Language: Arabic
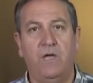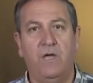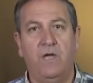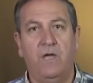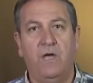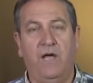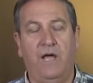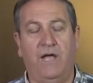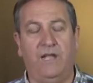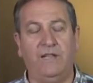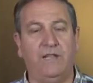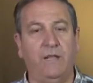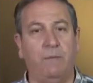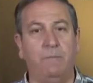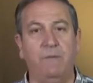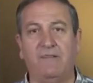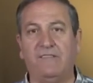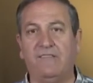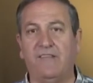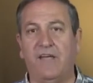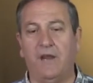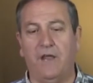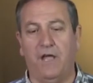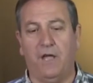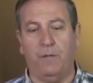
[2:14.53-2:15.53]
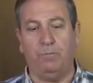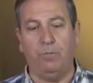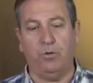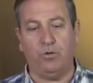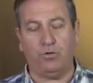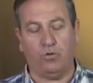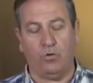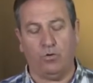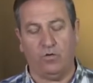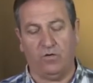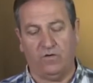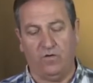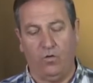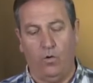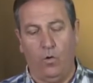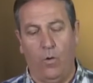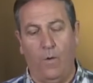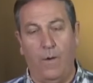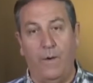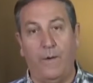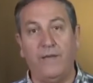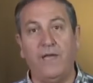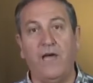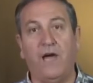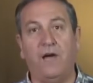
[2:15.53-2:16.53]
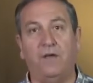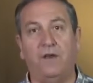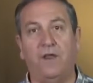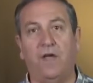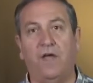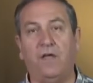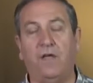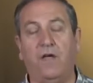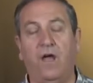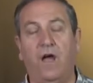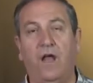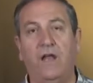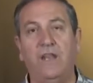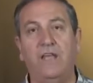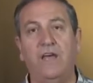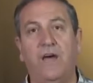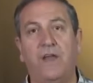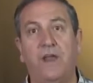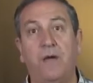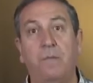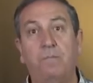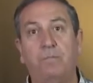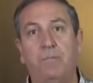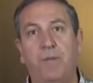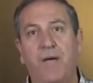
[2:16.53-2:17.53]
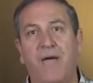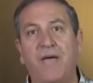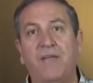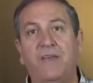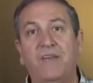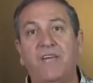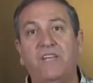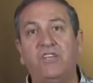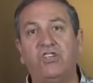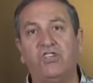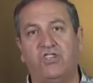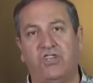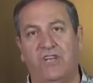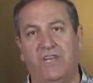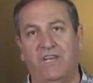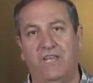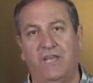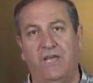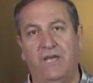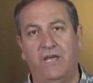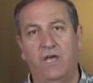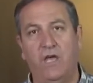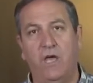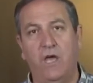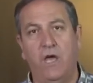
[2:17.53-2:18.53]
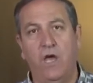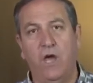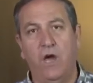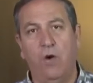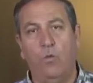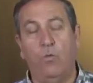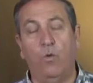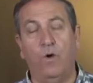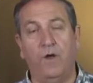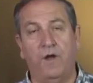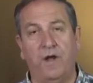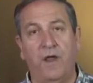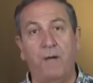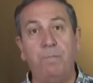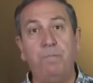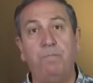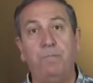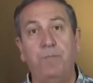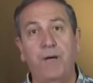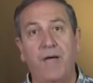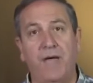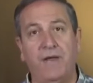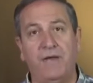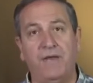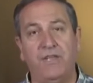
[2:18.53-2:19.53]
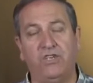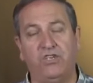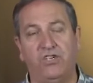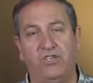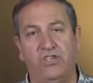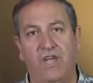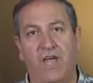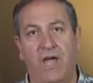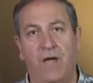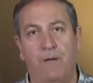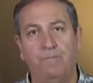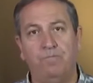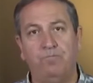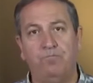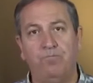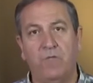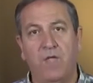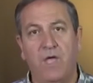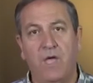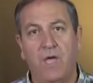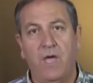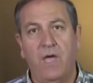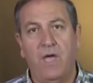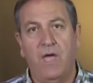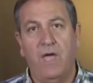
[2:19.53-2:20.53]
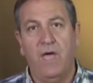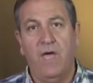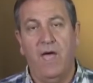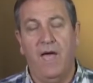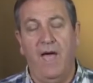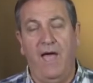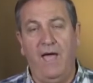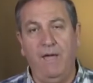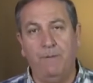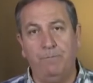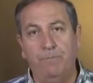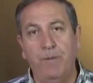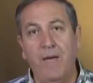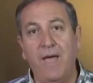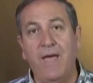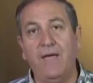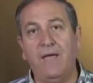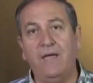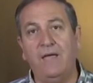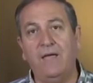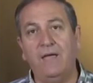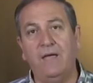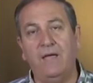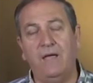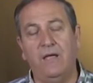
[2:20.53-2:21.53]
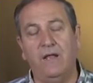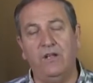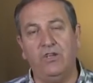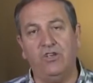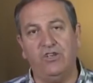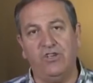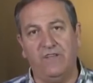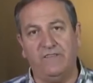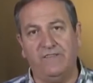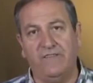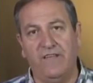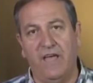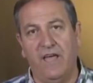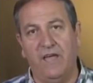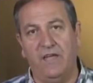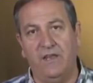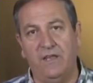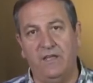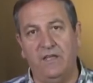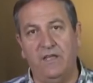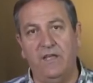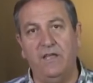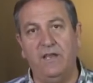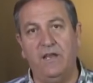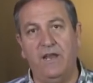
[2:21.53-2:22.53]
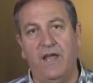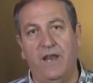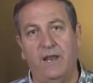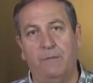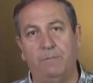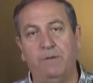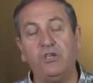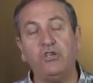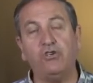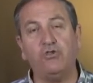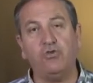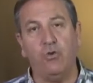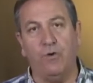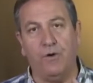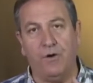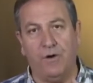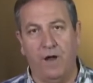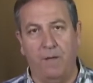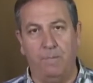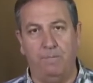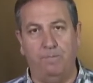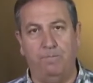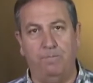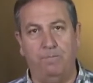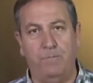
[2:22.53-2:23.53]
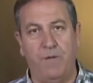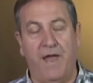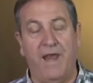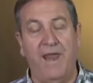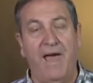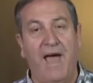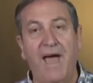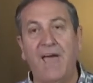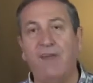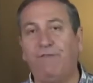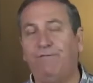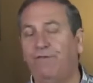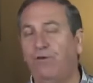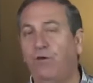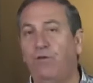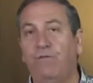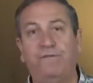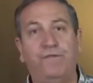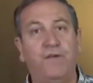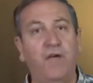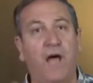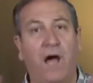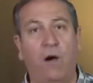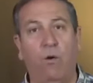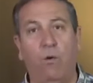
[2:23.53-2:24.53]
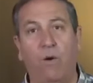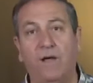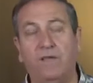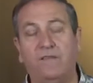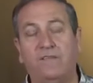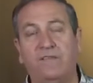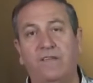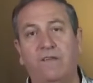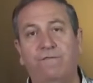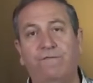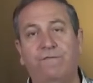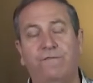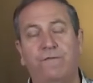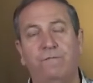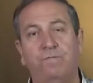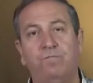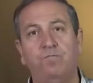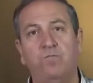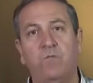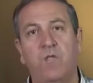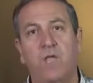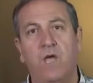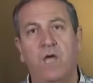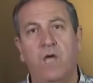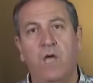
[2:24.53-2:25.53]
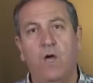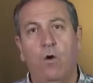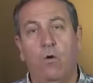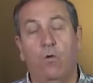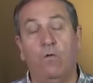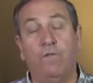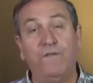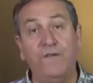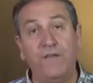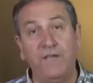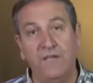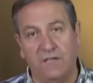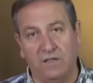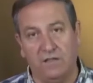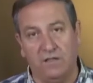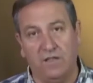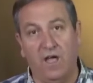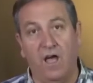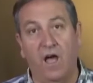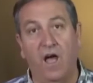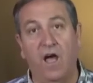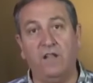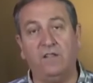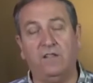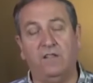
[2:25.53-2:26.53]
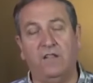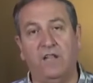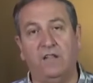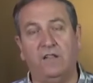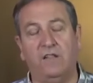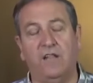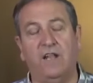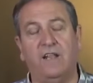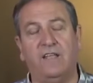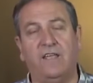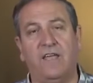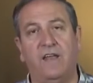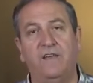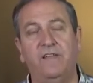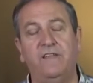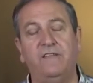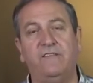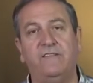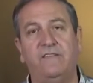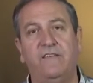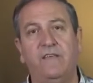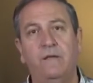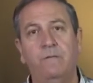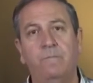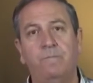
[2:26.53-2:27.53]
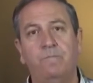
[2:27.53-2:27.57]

عندما صرخ بطرس وهو يغرق قال يا رب نجني والرب نجاه أحبائي الجزائريين أنا بشكر رب أنا عارف أنه في عواصف وفي اضطهاد ضد الكنيسة